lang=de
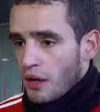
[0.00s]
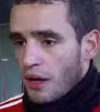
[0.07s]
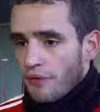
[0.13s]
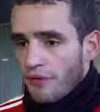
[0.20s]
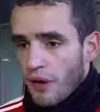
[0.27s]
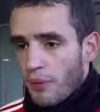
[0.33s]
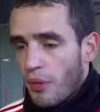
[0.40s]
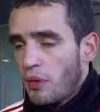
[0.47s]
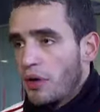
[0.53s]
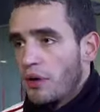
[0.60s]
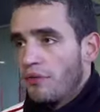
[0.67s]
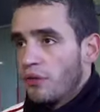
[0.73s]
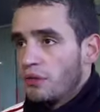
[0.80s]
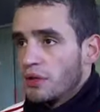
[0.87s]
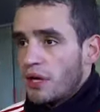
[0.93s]

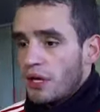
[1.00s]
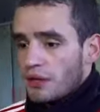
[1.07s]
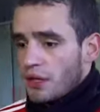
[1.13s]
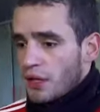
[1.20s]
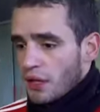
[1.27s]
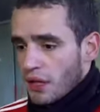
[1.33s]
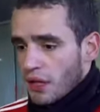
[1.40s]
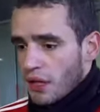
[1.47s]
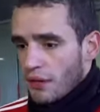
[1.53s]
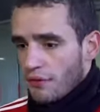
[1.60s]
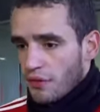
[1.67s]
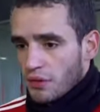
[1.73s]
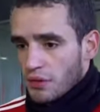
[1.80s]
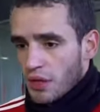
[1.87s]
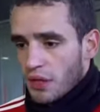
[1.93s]
Es ist
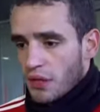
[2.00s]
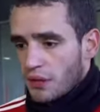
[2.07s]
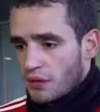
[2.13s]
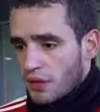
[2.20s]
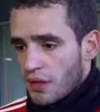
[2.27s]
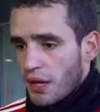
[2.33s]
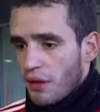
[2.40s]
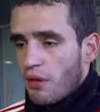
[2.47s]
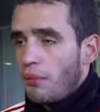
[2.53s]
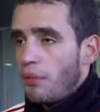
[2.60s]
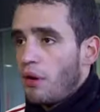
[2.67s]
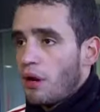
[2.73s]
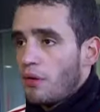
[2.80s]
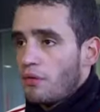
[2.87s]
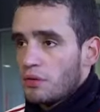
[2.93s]
gut, wieder mit dem Ball zu
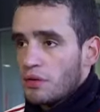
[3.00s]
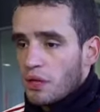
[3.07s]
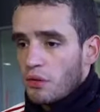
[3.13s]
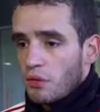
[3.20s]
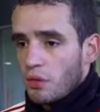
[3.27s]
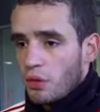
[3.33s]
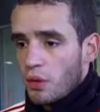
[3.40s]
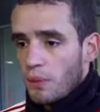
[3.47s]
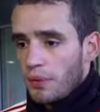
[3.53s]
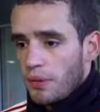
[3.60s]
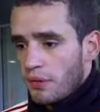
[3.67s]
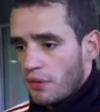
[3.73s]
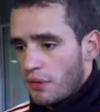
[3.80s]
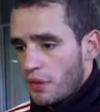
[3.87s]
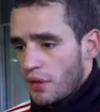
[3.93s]
trainieren und
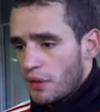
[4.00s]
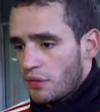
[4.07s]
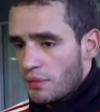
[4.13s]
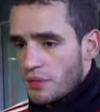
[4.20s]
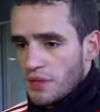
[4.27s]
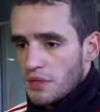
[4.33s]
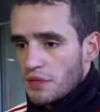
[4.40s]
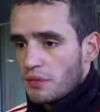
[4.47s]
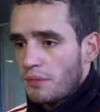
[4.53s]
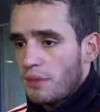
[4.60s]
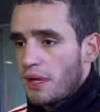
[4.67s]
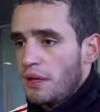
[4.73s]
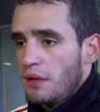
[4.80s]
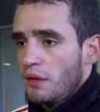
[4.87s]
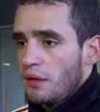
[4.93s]
jetzt auch schon ein wenig mit
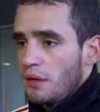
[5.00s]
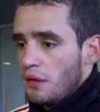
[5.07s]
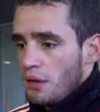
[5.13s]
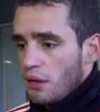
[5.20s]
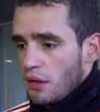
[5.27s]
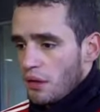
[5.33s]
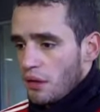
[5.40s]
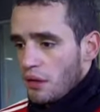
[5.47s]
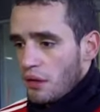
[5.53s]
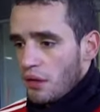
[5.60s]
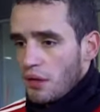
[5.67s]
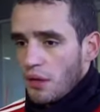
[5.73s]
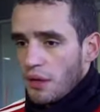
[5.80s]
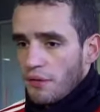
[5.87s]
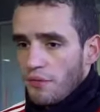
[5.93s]
der Mannschaft. Das
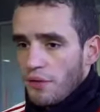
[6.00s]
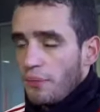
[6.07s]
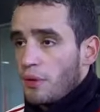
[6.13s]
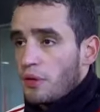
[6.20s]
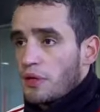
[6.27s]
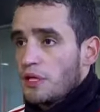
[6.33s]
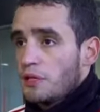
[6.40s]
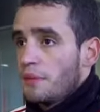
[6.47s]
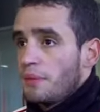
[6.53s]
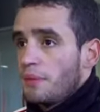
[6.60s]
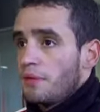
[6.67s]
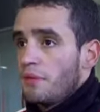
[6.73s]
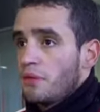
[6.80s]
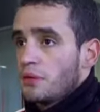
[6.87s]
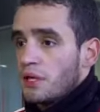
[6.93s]
ist für mich ganz
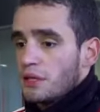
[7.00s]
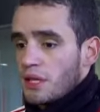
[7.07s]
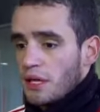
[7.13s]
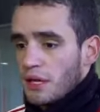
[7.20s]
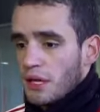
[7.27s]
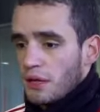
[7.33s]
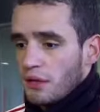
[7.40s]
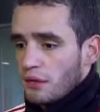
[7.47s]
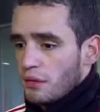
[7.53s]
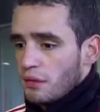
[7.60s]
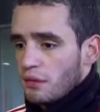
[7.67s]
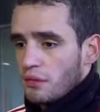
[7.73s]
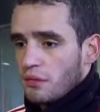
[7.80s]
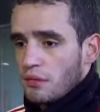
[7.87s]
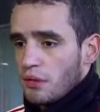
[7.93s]
wichtig. Ich liebe den
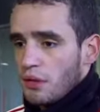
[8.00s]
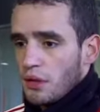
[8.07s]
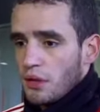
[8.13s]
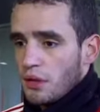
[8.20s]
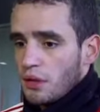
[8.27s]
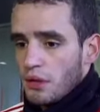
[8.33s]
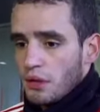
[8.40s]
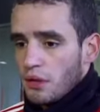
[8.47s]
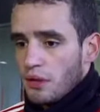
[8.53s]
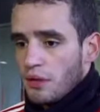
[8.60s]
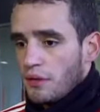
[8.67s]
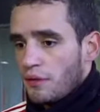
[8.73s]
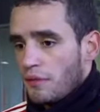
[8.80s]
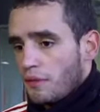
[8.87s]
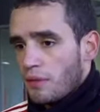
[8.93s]
Fußball und ich möchte
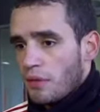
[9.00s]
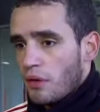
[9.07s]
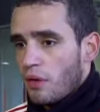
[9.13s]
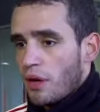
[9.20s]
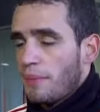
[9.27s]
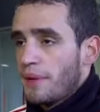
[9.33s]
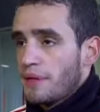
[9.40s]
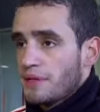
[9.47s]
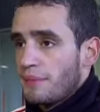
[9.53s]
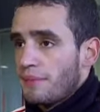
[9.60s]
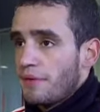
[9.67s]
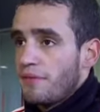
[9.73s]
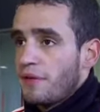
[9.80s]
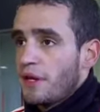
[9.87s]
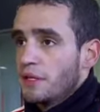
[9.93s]
in der Zukunft gut
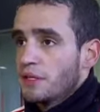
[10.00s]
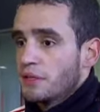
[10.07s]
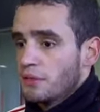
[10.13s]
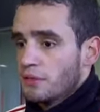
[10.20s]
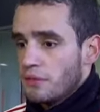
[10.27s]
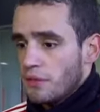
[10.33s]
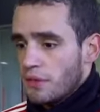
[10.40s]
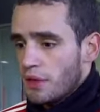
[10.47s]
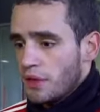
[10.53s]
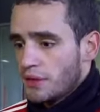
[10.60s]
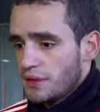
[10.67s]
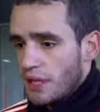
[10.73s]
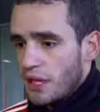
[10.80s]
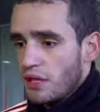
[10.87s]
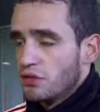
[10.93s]
spielen,
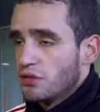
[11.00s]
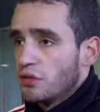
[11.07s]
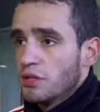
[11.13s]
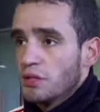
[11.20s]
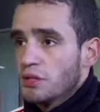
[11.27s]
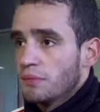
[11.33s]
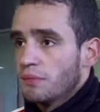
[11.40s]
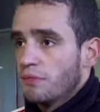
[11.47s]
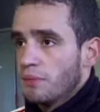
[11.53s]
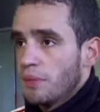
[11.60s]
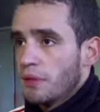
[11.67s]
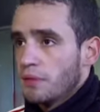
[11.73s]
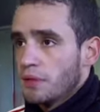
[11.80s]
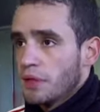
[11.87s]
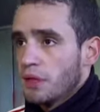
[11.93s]
hundertprozentig fit
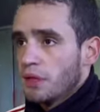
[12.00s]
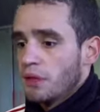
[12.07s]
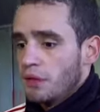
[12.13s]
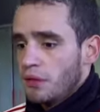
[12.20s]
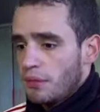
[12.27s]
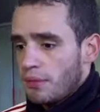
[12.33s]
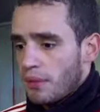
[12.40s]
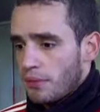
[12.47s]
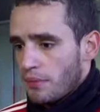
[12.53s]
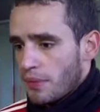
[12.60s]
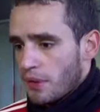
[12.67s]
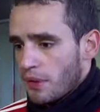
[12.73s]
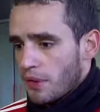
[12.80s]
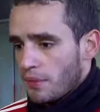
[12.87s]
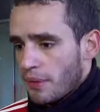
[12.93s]
werden, Tore
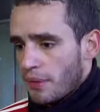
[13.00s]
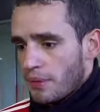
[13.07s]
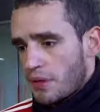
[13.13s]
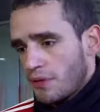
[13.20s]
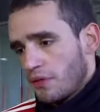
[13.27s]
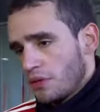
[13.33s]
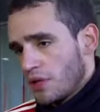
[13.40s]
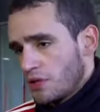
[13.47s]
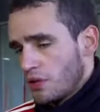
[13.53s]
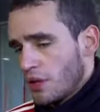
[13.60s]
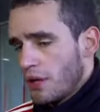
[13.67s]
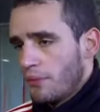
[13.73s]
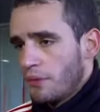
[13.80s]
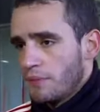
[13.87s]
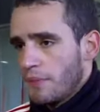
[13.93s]
schießen und
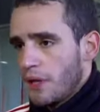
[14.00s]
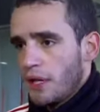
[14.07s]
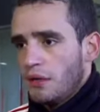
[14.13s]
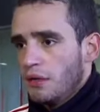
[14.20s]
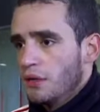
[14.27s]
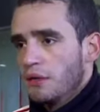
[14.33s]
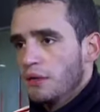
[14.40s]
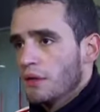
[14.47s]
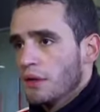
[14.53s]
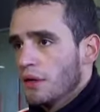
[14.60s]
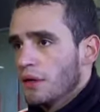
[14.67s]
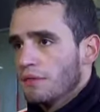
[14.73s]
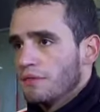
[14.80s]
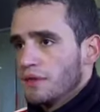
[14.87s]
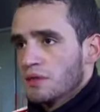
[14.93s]
verletzungsfrei bleiben.